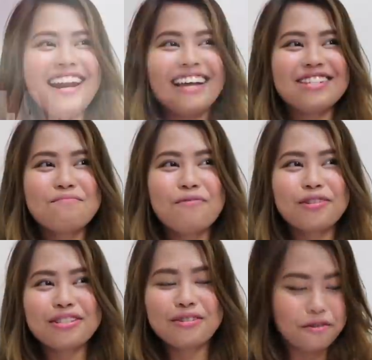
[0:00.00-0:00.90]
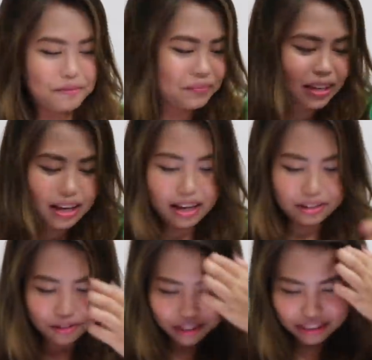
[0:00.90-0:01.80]
Lakas ng boses ko.
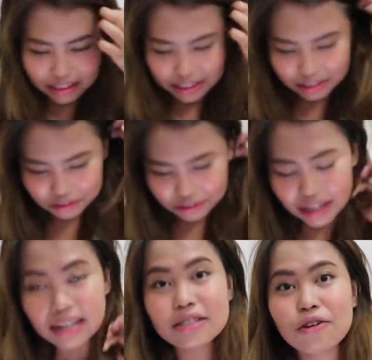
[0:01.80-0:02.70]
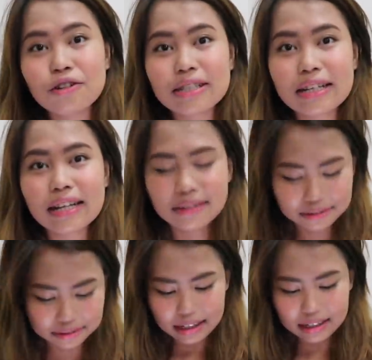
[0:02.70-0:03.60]
Anong oras na dito? Alas 12 na.